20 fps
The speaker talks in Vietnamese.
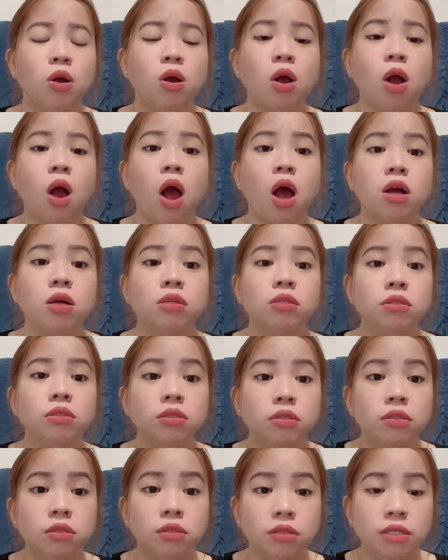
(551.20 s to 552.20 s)
còn
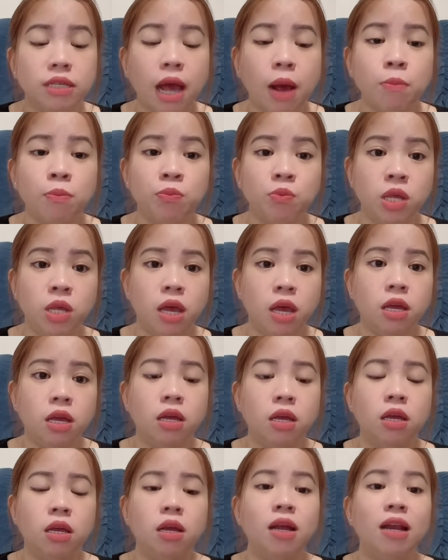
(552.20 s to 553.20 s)
chồng
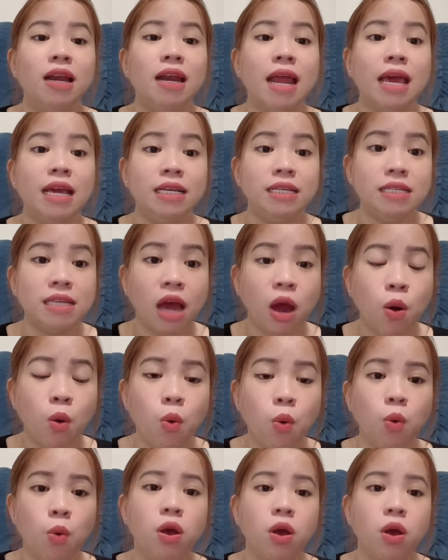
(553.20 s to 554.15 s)
chị là cháu